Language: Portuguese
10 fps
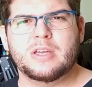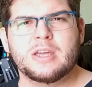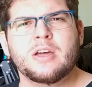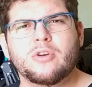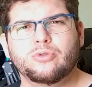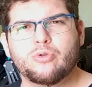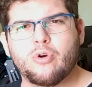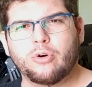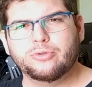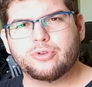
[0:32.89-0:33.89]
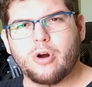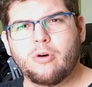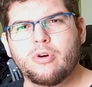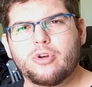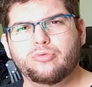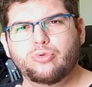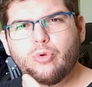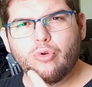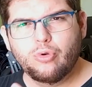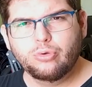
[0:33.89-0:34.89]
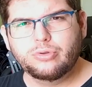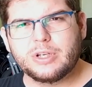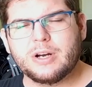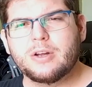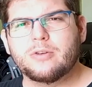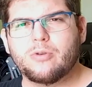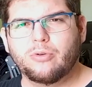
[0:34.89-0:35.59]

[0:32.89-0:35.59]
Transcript: E no Control, no Ultra,